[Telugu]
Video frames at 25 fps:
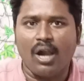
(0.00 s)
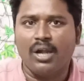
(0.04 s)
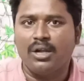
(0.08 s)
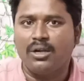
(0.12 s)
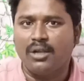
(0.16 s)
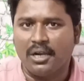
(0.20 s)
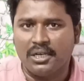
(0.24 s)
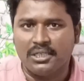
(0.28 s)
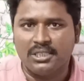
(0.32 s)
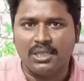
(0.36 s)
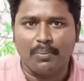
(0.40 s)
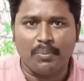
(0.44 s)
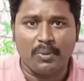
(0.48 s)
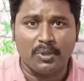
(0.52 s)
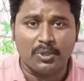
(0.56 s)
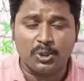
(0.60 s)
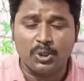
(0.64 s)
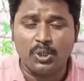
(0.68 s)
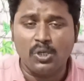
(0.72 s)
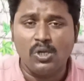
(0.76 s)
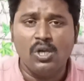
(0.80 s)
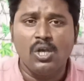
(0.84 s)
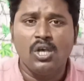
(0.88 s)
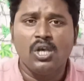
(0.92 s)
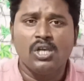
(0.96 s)
రాడ్ అని
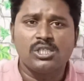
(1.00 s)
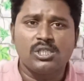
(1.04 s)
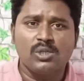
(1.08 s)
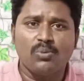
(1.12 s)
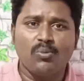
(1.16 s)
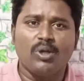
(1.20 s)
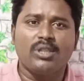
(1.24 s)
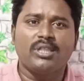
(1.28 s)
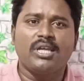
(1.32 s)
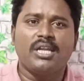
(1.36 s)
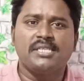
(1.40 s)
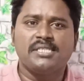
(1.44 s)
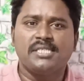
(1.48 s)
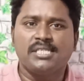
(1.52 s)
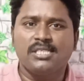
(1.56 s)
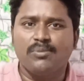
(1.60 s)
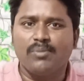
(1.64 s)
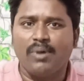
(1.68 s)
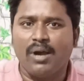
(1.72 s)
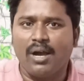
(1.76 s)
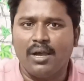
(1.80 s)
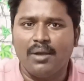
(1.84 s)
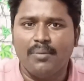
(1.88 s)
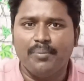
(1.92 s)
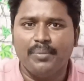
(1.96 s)
చెప్పొచ్చు సో మొత్తానికి
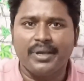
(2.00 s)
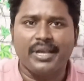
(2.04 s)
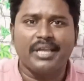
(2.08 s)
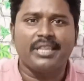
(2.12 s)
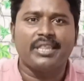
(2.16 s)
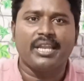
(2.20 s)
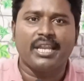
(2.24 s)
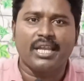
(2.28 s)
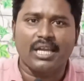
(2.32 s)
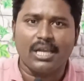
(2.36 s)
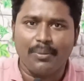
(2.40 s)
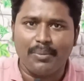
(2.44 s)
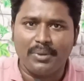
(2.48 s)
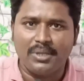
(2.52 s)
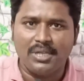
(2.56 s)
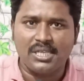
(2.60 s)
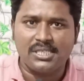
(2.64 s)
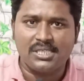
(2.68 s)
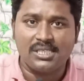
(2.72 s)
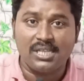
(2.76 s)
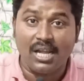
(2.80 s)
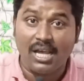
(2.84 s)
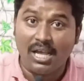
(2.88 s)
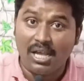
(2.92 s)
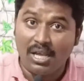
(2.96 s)
సినిమా మీకైతే
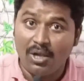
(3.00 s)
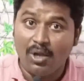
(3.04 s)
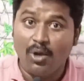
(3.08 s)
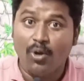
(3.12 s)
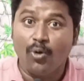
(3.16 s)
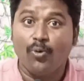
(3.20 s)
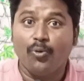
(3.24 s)
రికమెండ్ చేస్తున్నా